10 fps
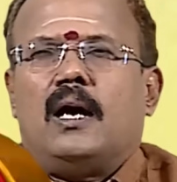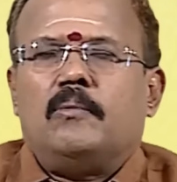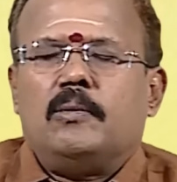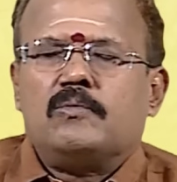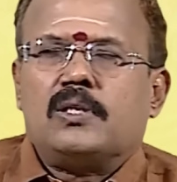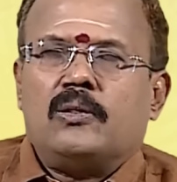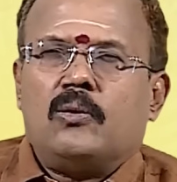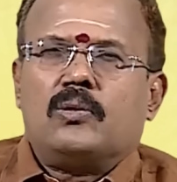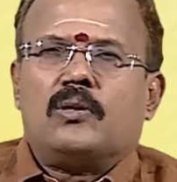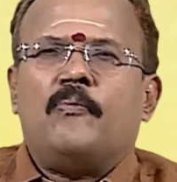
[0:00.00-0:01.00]
லாபம்
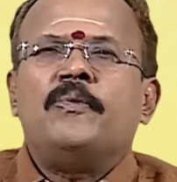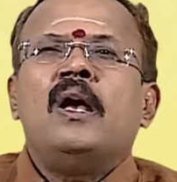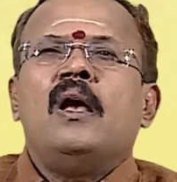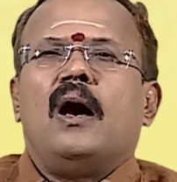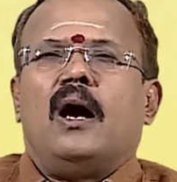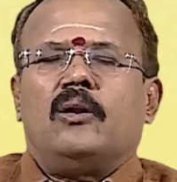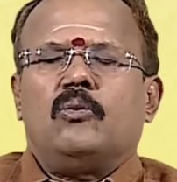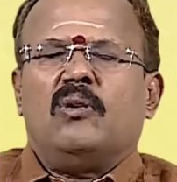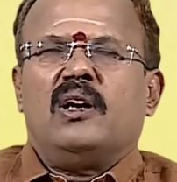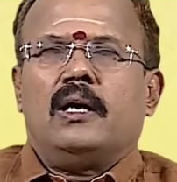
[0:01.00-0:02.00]
சந்தோஷம்
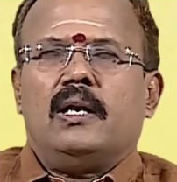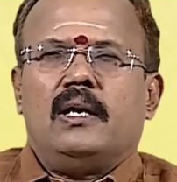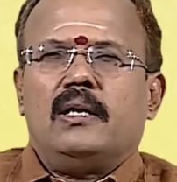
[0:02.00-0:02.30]
அனுகூலங்கள்